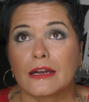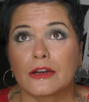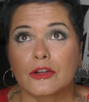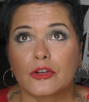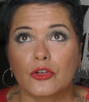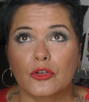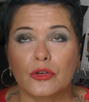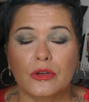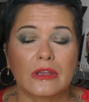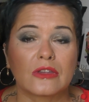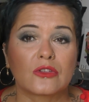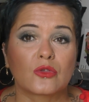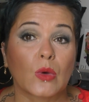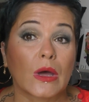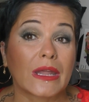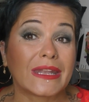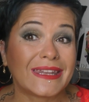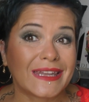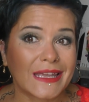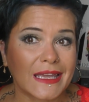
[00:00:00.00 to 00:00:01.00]
quelqu'un qui
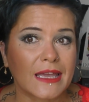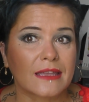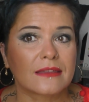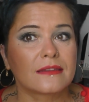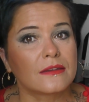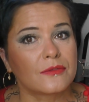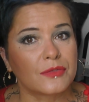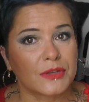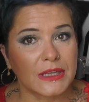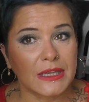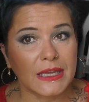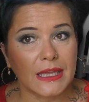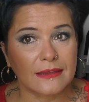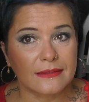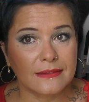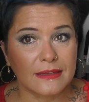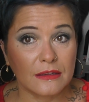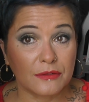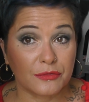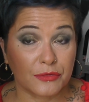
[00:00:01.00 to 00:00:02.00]
soit négatif,
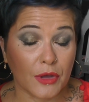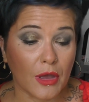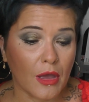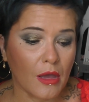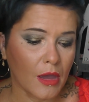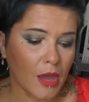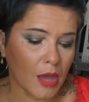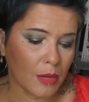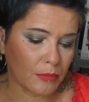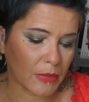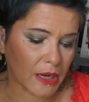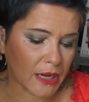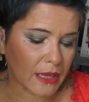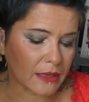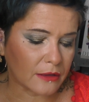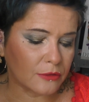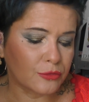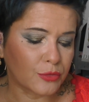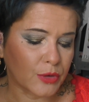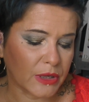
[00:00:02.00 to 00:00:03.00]
négatif, mais là
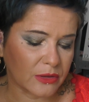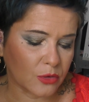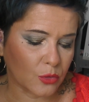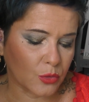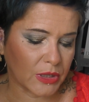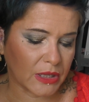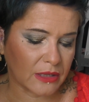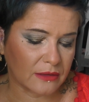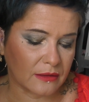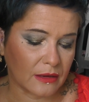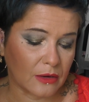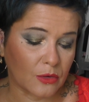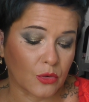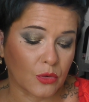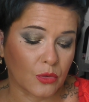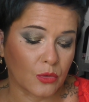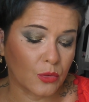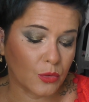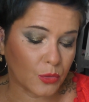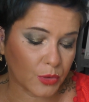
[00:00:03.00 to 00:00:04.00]
il faut être honnête.
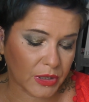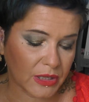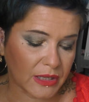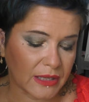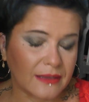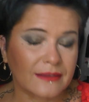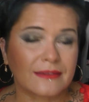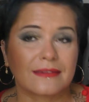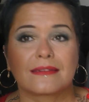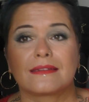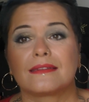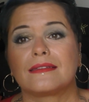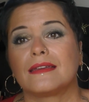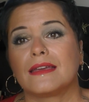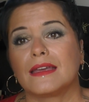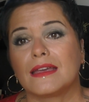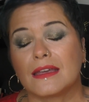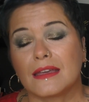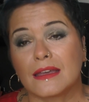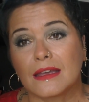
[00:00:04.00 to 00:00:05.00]
Alors ok,
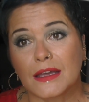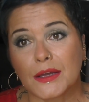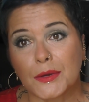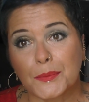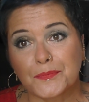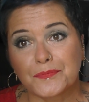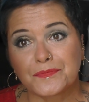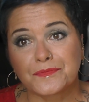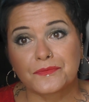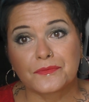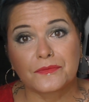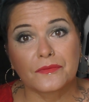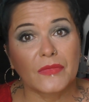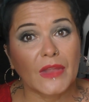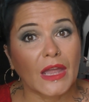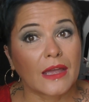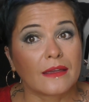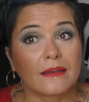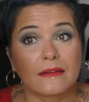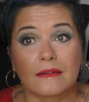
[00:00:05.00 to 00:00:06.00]
c'est euh,
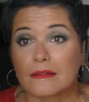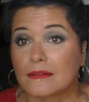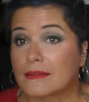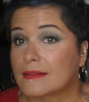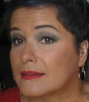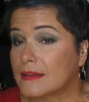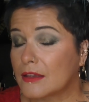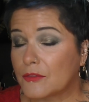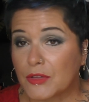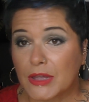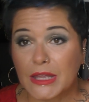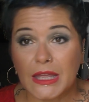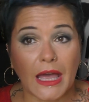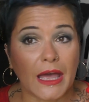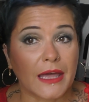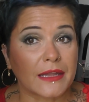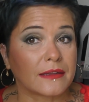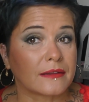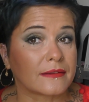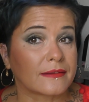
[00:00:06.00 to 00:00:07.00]
euh, c'est
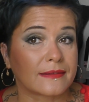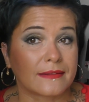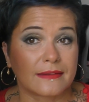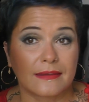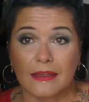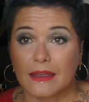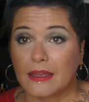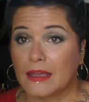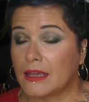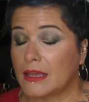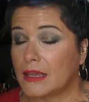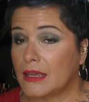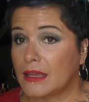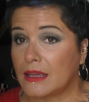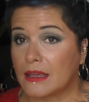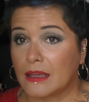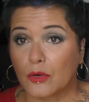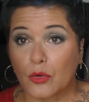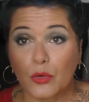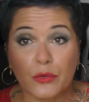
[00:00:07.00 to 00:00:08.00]
vegan,
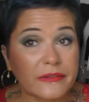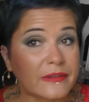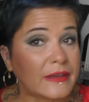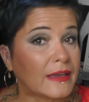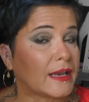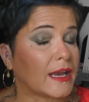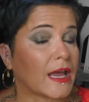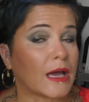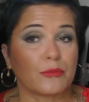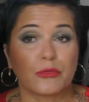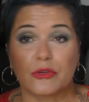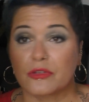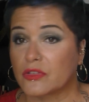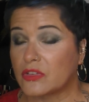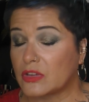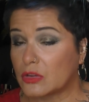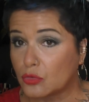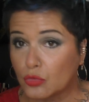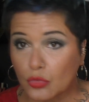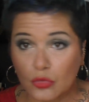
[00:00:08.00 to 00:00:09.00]
c'est recyclable,
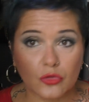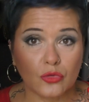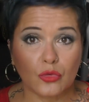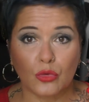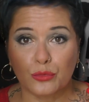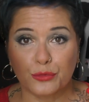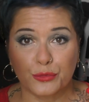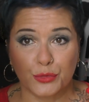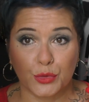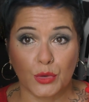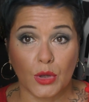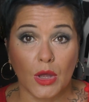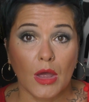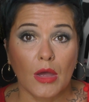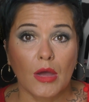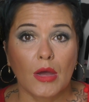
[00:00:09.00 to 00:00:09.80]
c'est tout ce qu'on veut,